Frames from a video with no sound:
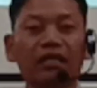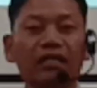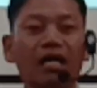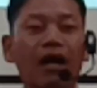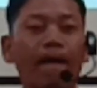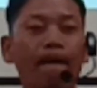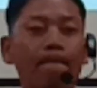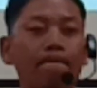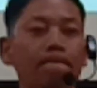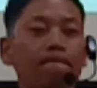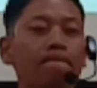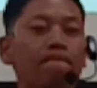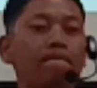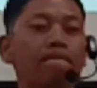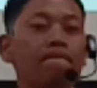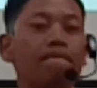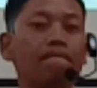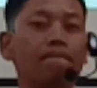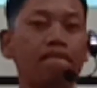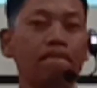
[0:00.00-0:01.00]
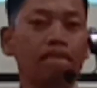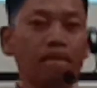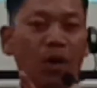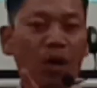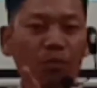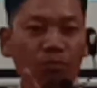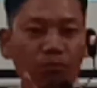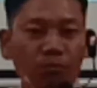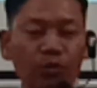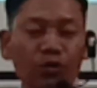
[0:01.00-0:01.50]
yang
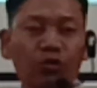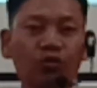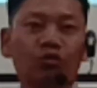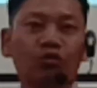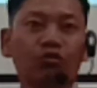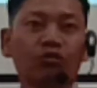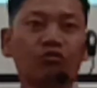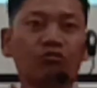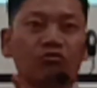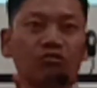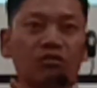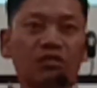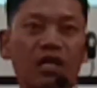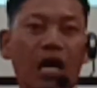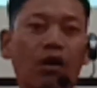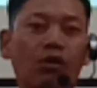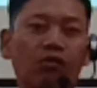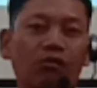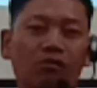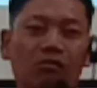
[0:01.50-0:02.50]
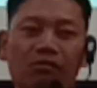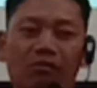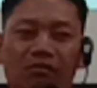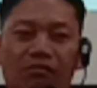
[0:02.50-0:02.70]
membunuh Saul.